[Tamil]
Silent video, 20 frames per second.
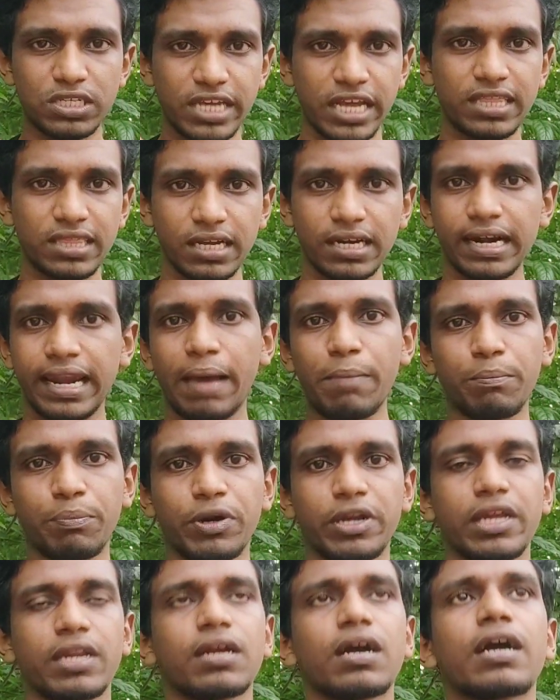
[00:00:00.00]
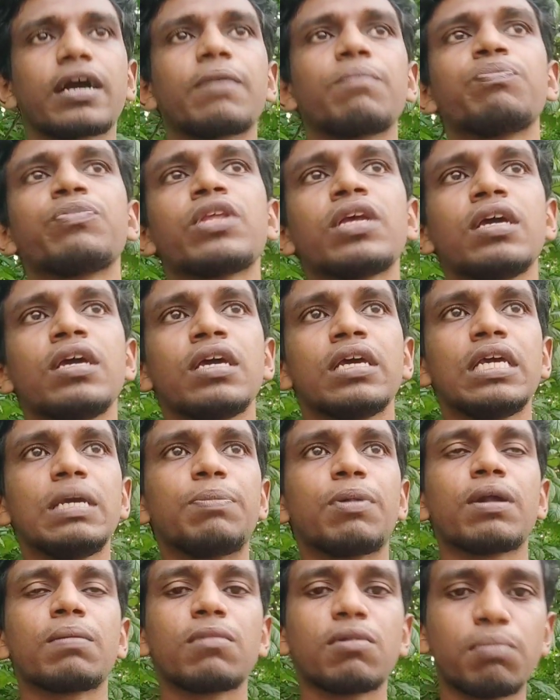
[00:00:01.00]
சேர்த்து கிளாம்ப் பண்ணியிருக்காங்க
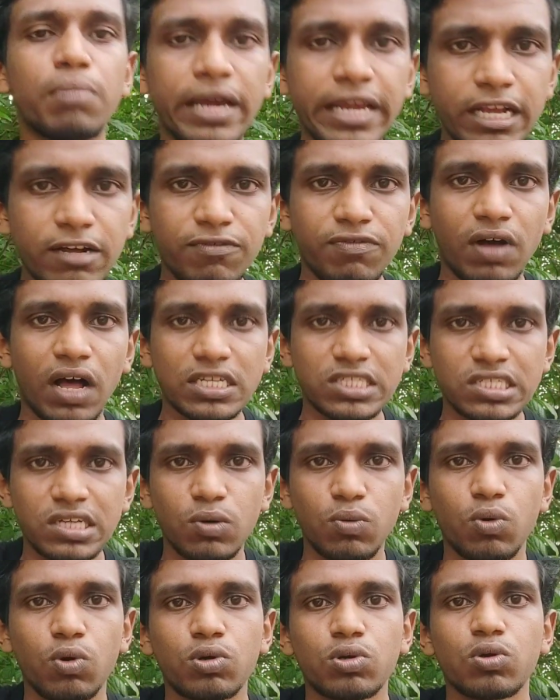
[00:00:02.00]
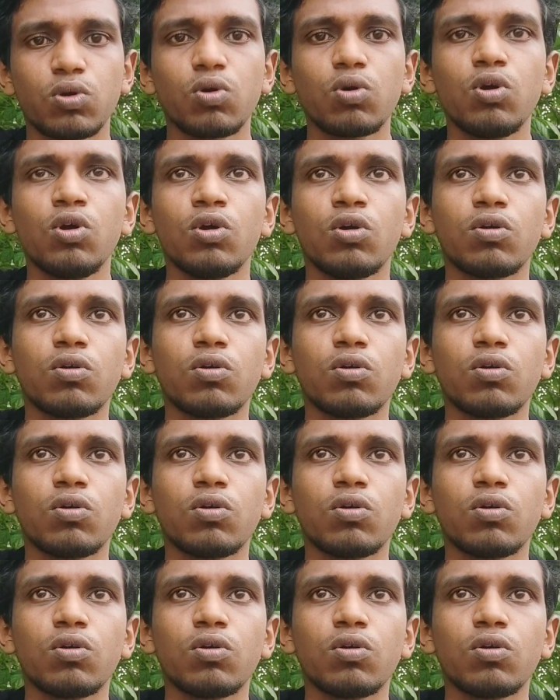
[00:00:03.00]
இப்போ நம்ம பைக்கை ஃபாஸ்ட்டாக ஓட்டுறோம்